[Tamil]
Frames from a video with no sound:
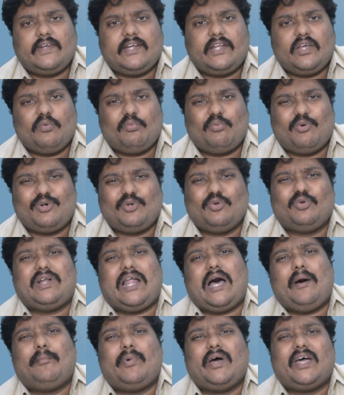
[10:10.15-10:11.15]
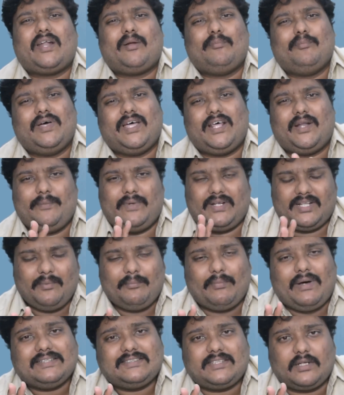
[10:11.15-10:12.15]
வீடியோ போட்டு ஒரு நாற்பதாயிரம் ஐம்பதாயிரம் பேர்
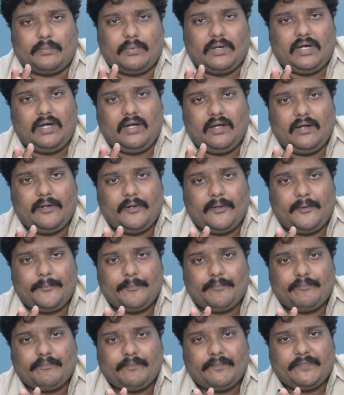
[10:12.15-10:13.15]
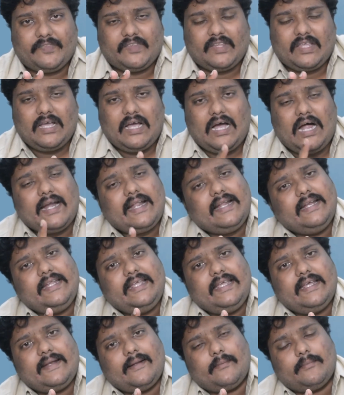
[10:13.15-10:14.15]
தான் பார்த்துருப்பான் ஆனால் நீ
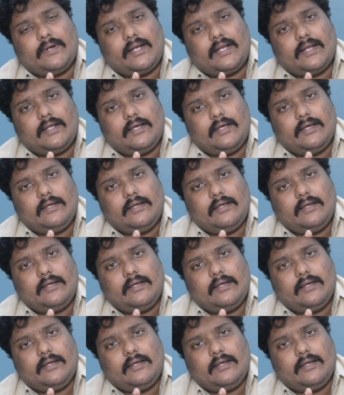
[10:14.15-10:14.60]
என்ன பண்ணுற